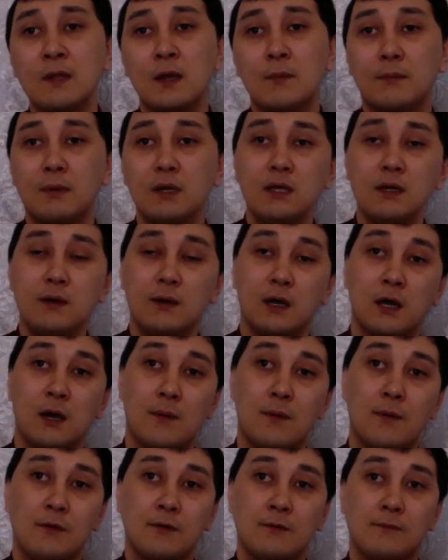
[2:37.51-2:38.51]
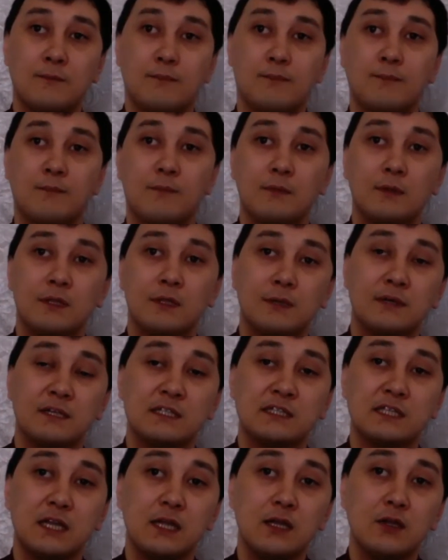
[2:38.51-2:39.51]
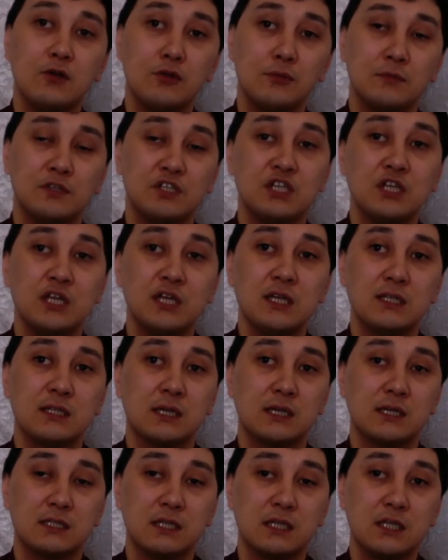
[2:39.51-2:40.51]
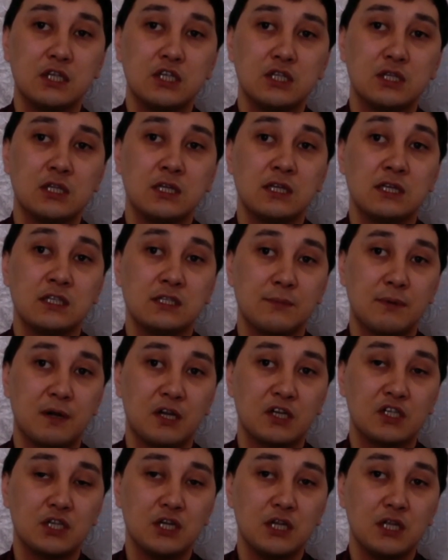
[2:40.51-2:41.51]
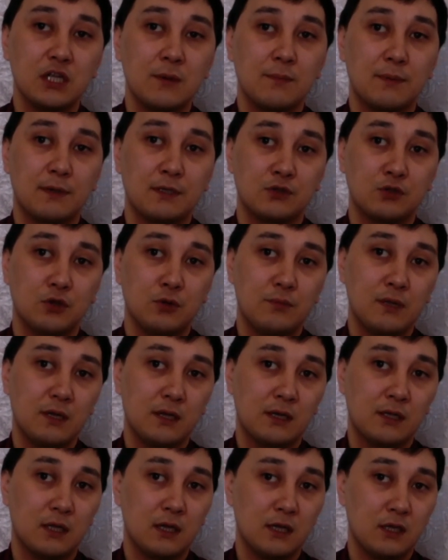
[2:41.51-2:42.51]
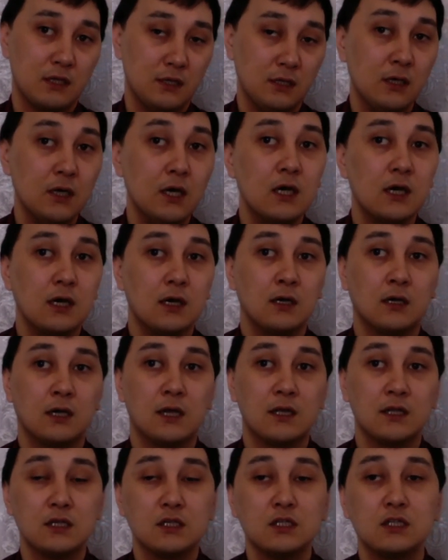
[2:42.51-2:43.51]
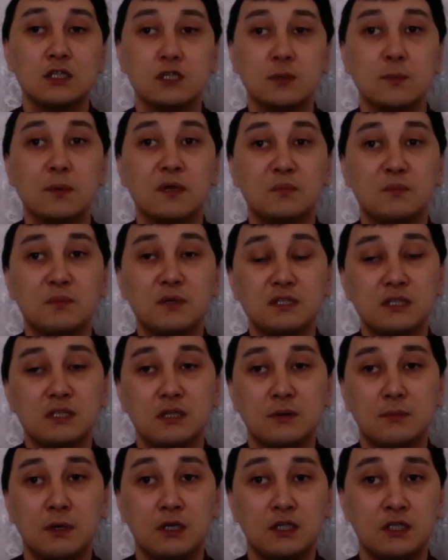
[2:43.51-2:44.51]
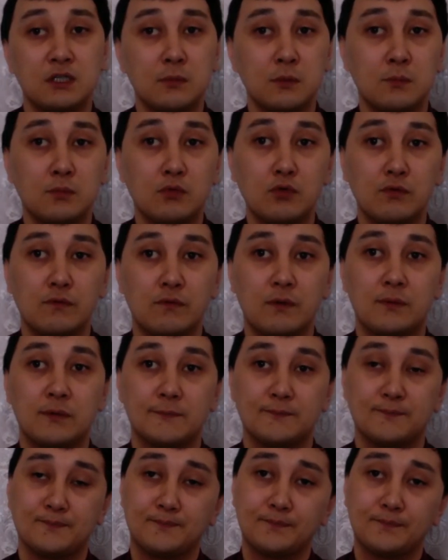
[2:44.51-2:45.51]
Мы демонстрируем через различные изображения пособия, где они, конечно же, подписаны большими буквами.